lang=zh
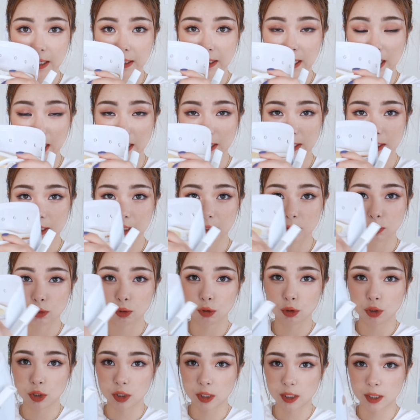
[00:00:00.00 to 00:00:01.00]
它这个
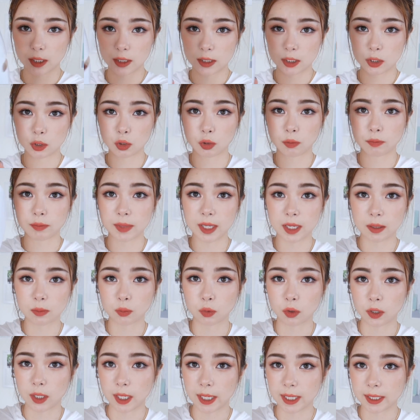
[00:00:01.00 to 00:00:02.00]
就是一个这种面
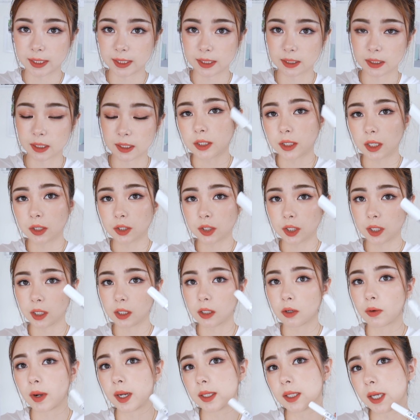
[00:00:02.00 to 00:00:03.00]
膜类型的，像这
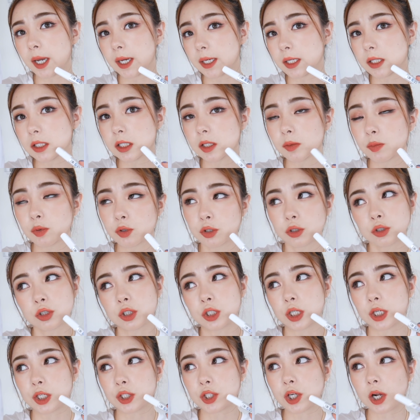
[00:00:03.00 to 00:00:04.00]
个的话，它一次不是只
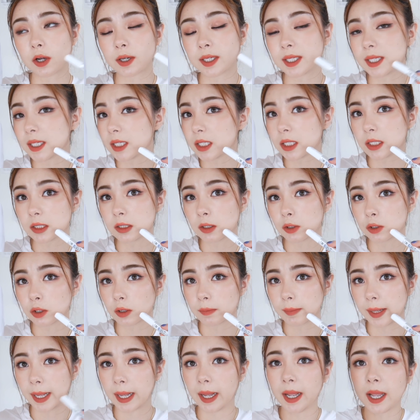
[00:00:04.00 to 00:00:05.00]
能照一颗痘
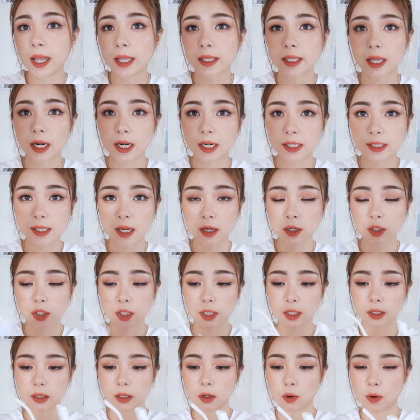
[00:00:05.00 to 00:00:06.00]
痘吗？但是像
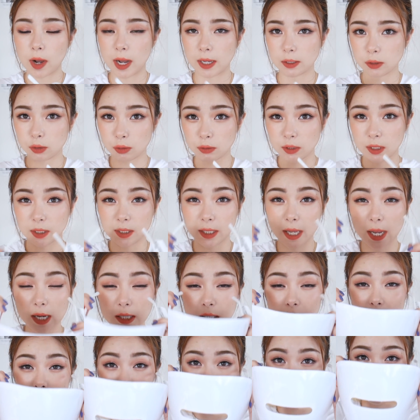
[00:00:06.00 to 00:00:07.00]
这个的话，就你戴
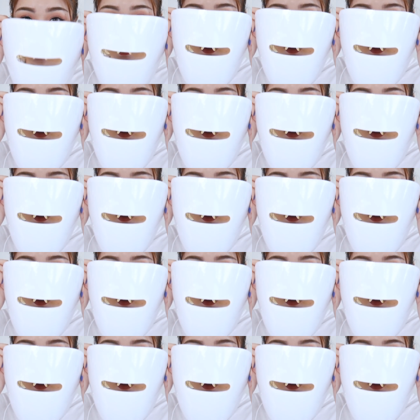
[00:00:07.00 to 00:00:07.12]
上以